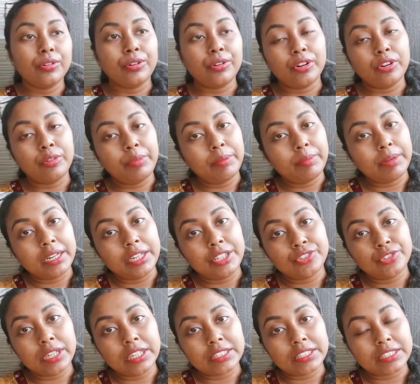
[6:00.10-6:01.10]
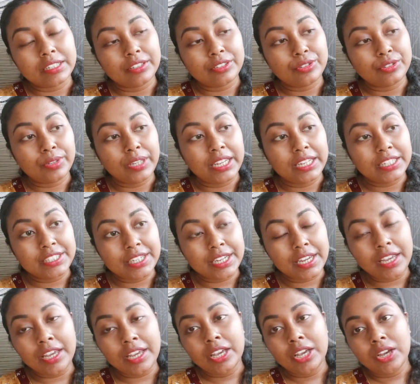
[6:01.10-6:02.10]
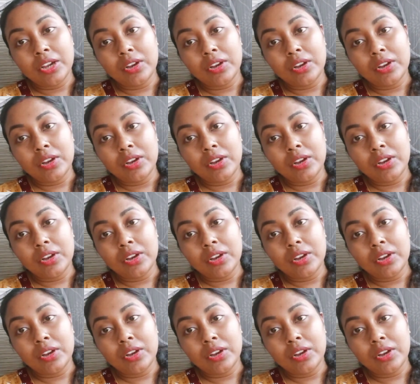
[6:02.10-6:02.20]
কোনো রকমে বাড়ি চলে যায় তো এসে